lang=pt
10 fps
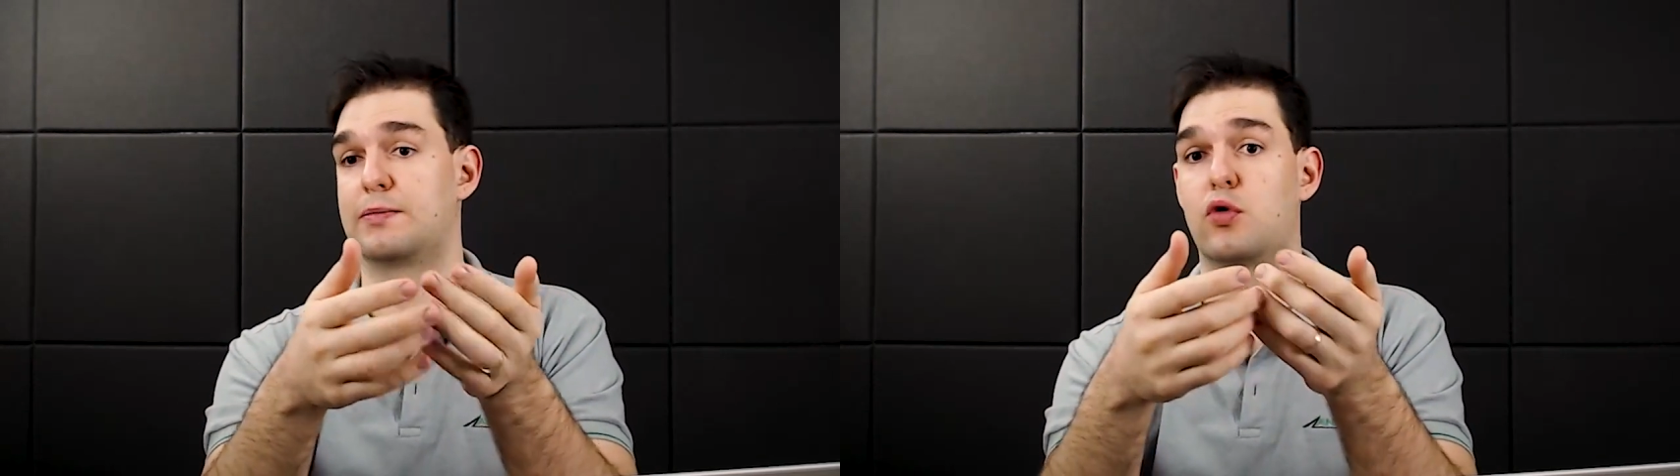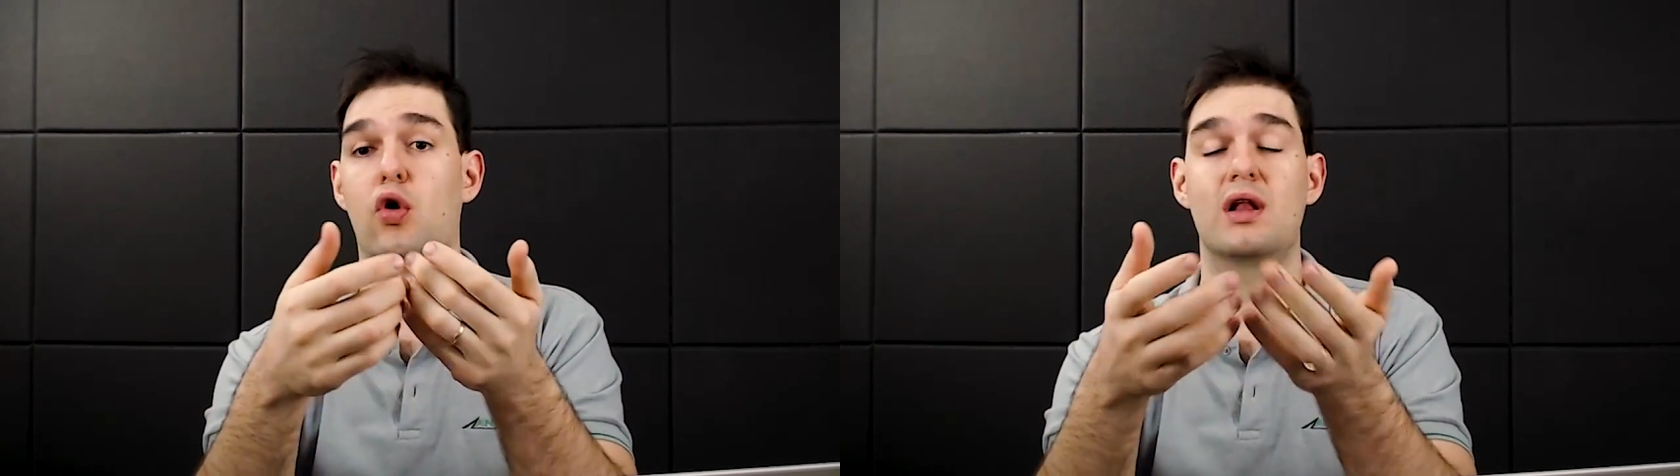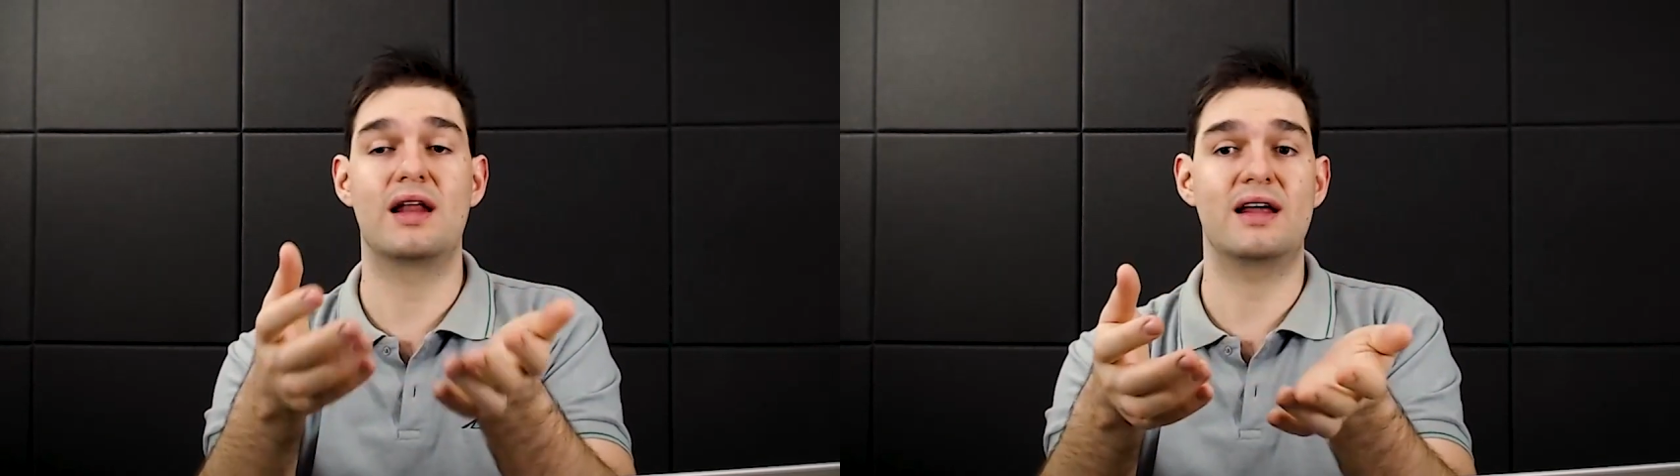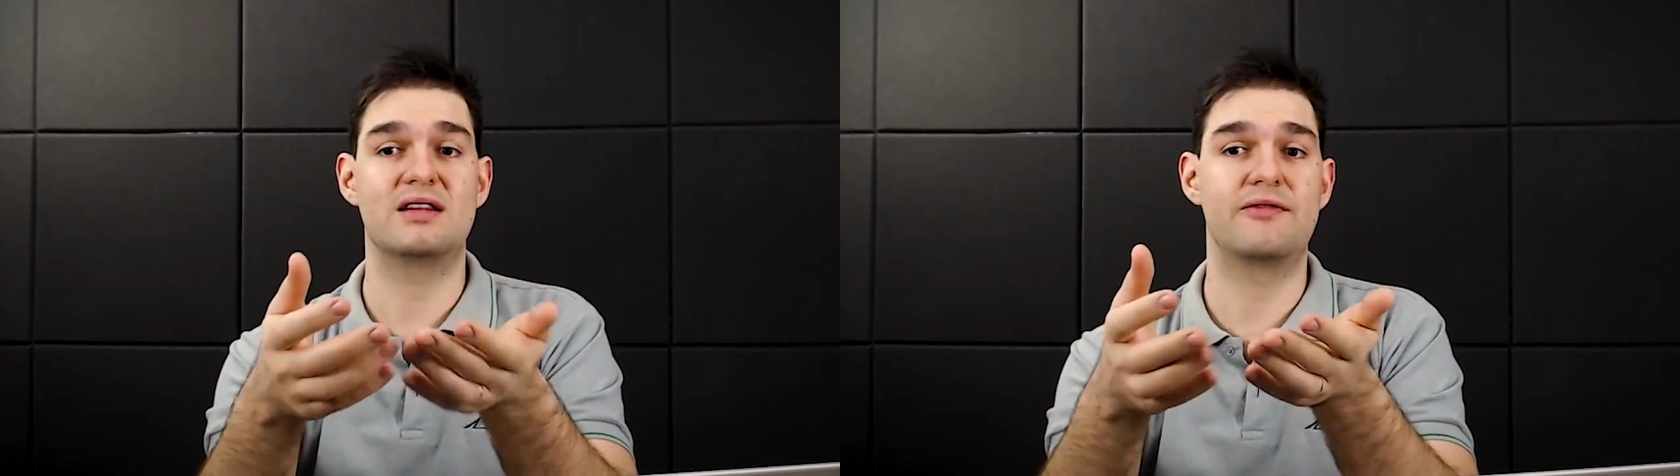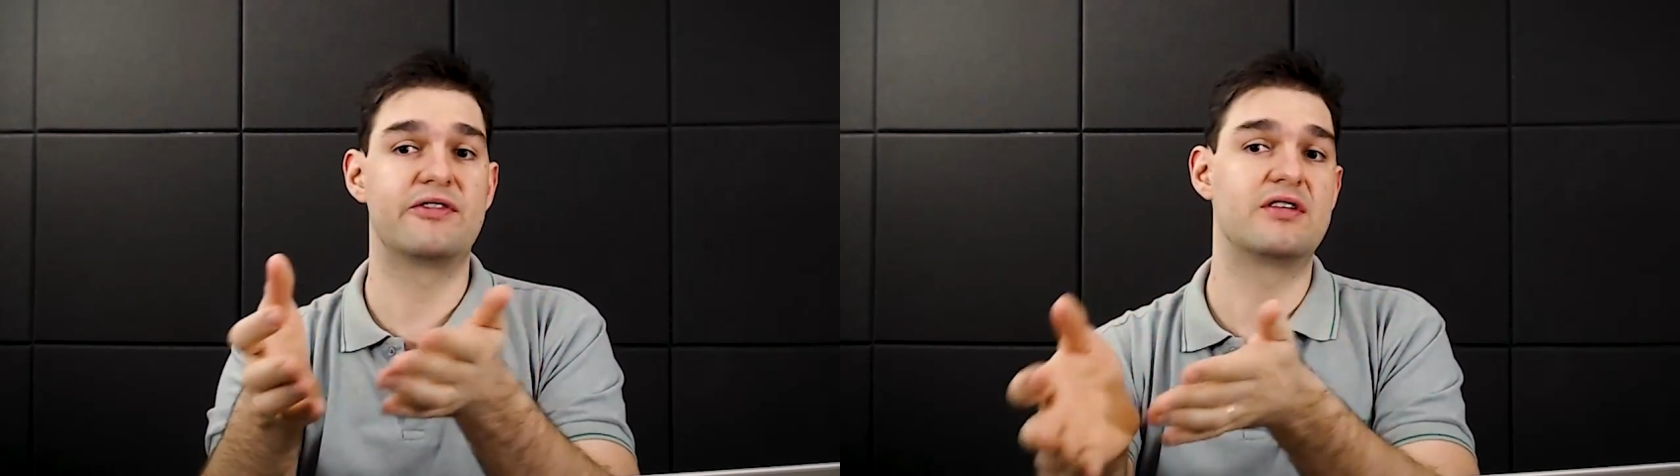coleta
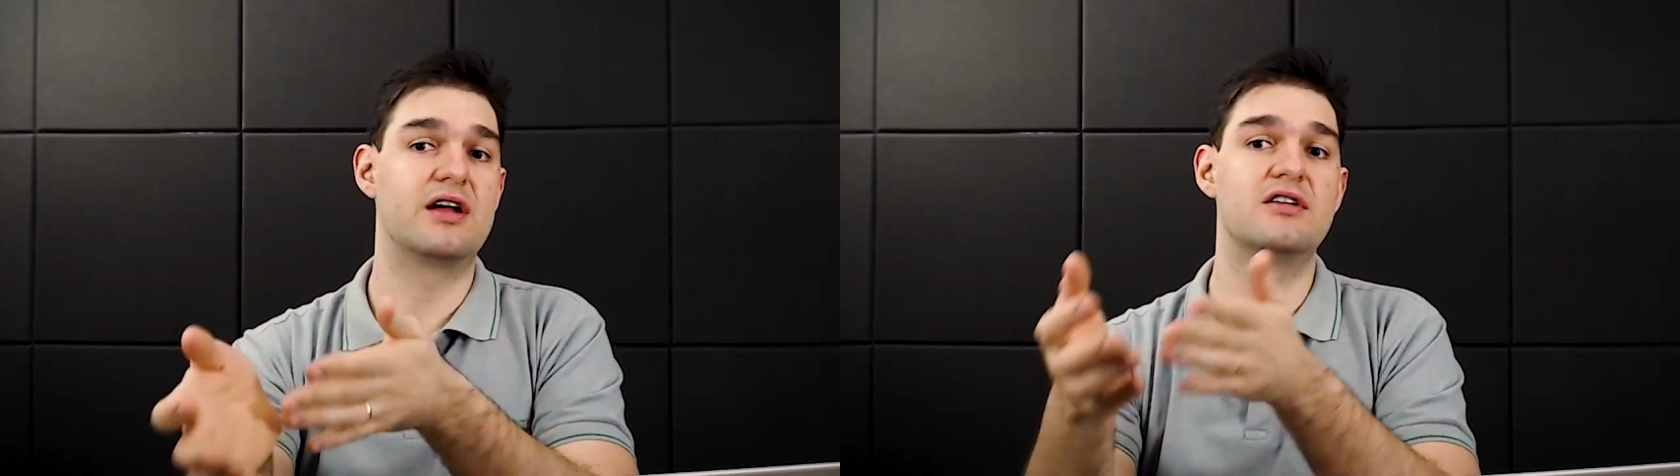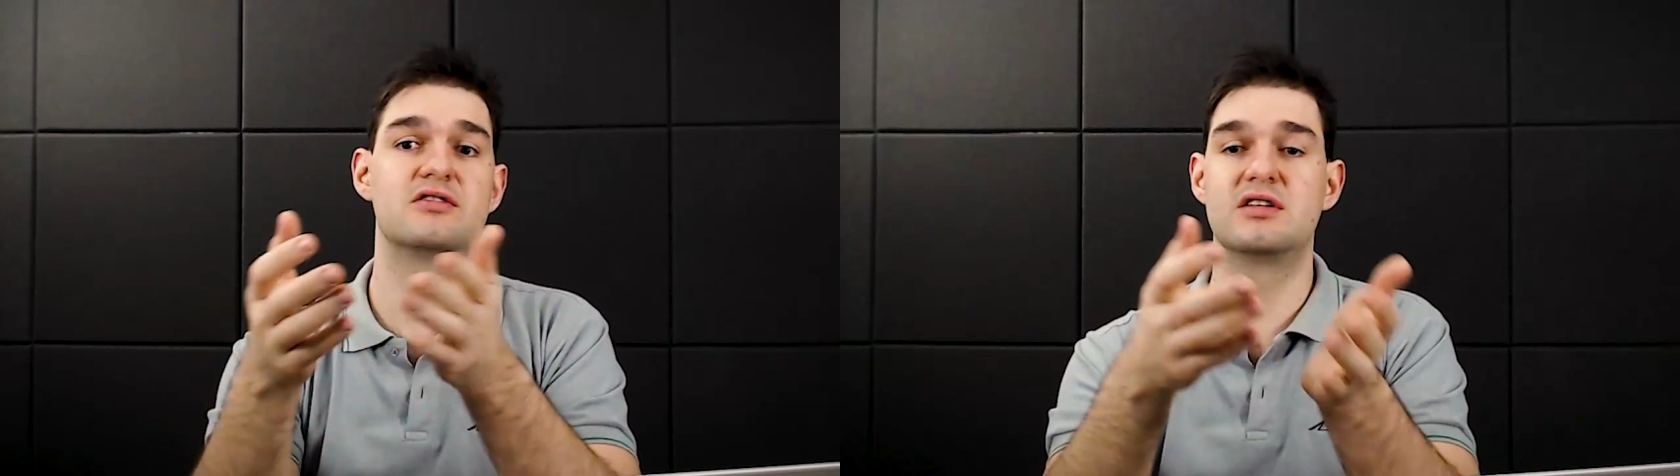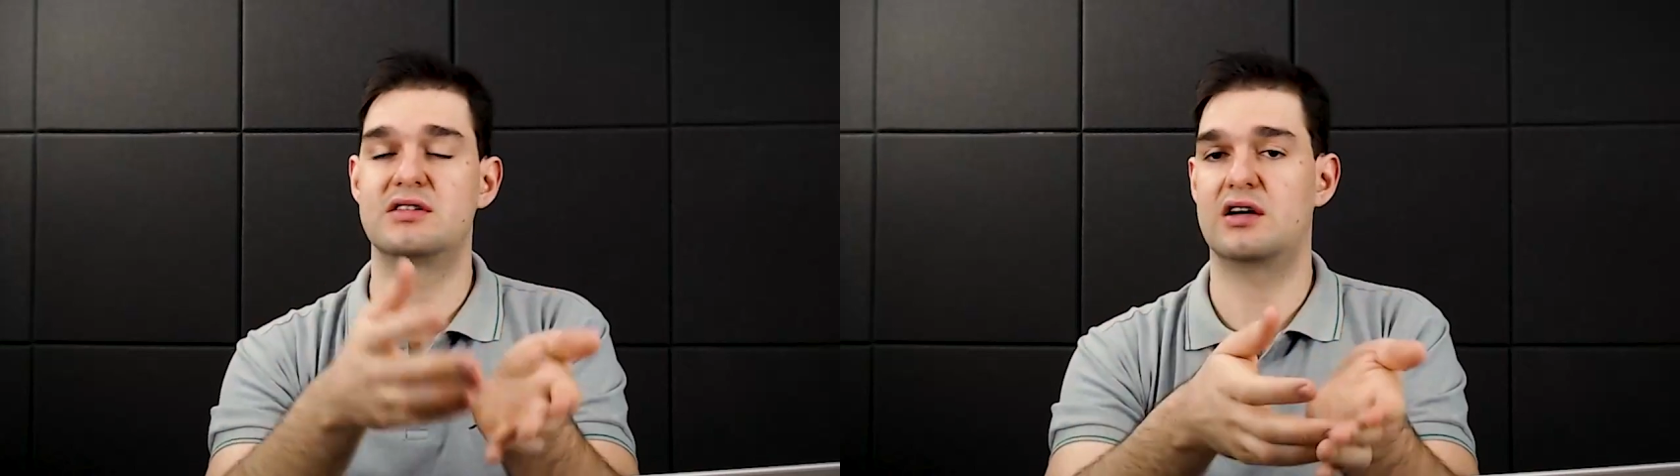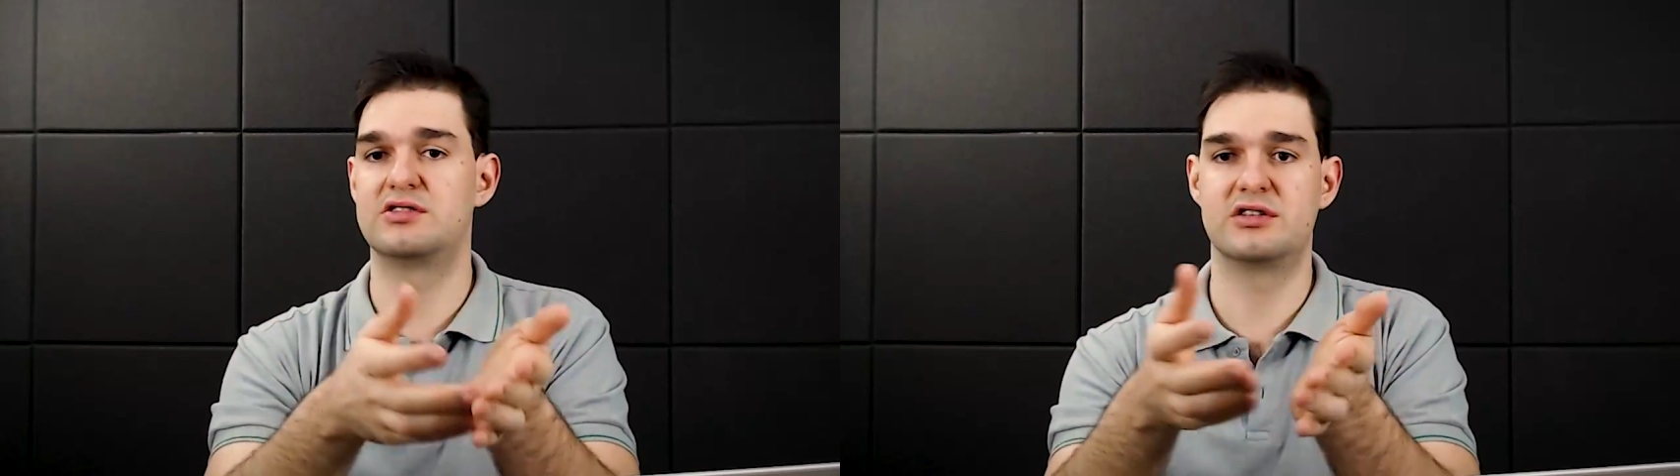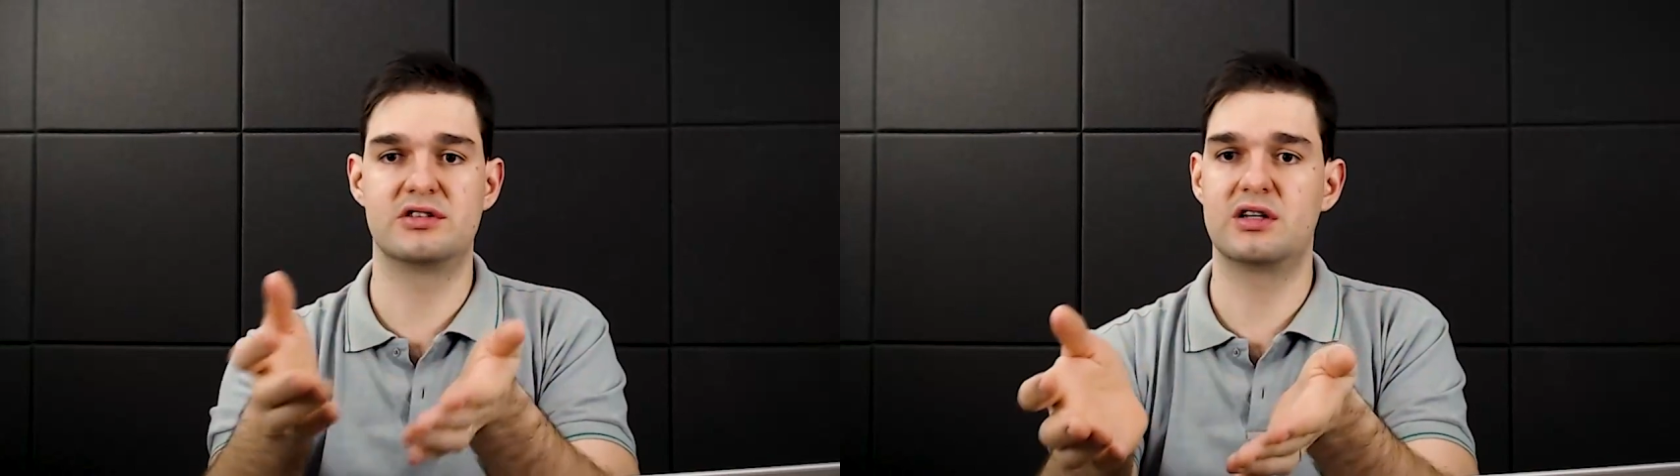eficiente desse
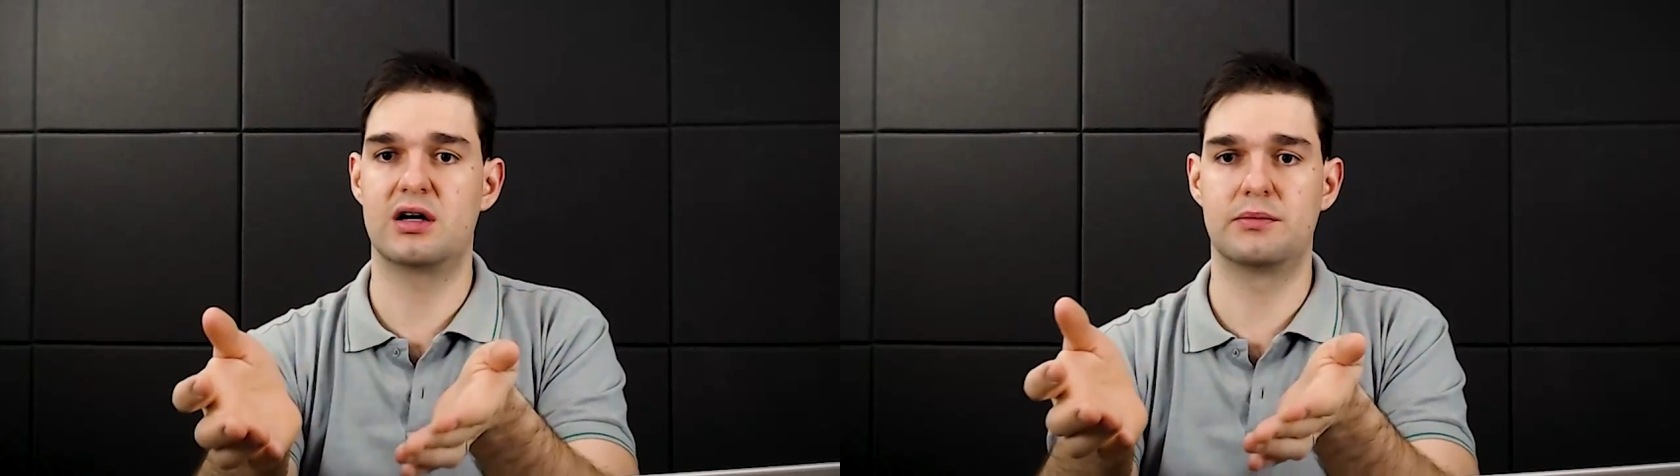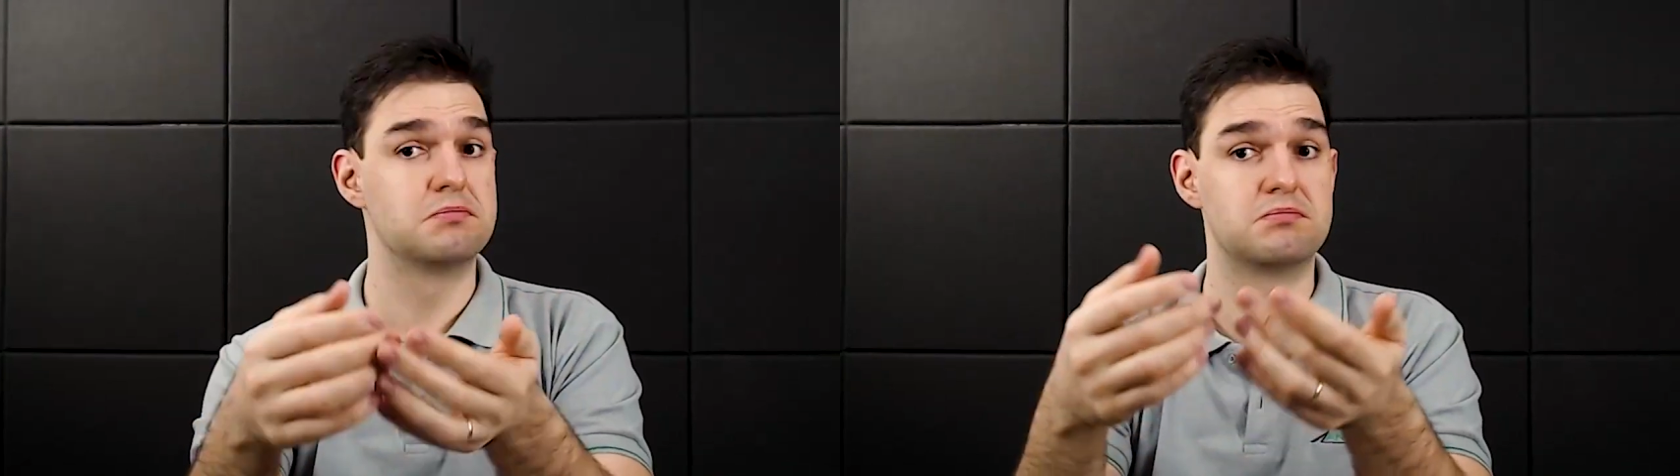agente em campo.